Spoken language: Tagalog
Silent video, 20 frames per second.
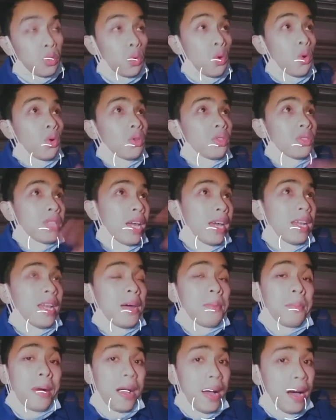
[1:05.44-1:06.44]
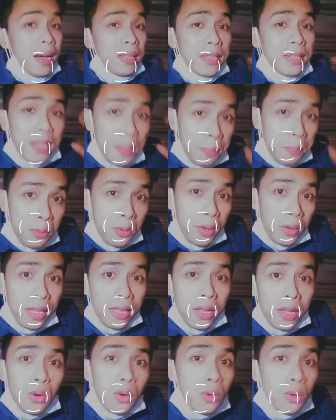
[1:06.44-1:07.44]
true contact lang madadapuan
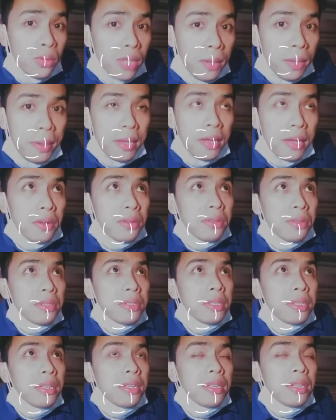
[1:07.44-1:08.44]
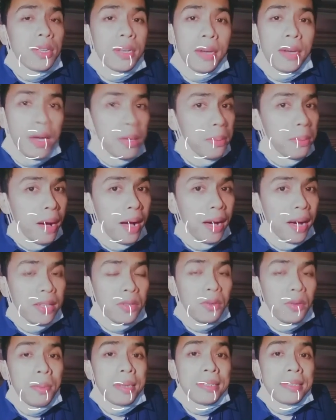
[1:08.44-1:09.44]
na ng coronavirus. May mga
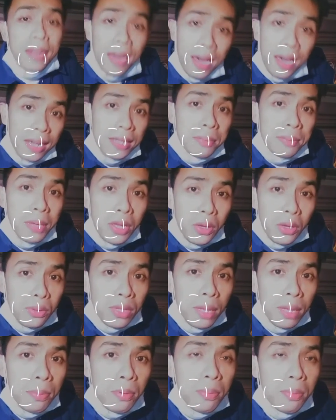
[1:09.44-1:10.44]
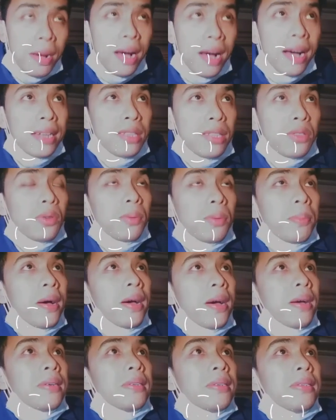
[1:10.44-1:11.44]
katropa sa hangin, meron na po mga
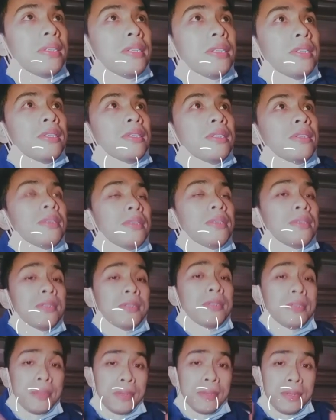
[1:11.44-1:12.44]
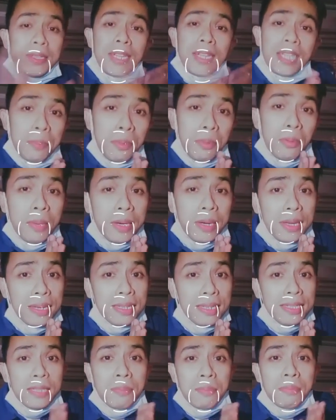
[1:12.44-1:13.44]
katropa. Sana po
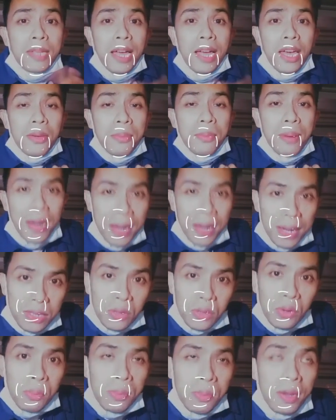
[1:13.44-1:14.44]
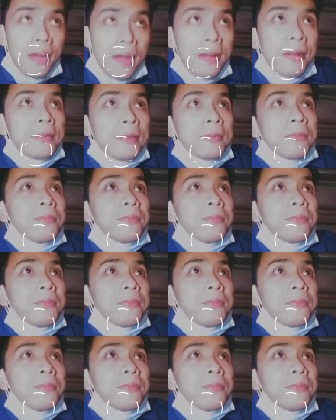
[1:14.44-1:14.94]
maging sick tayo mga katropa.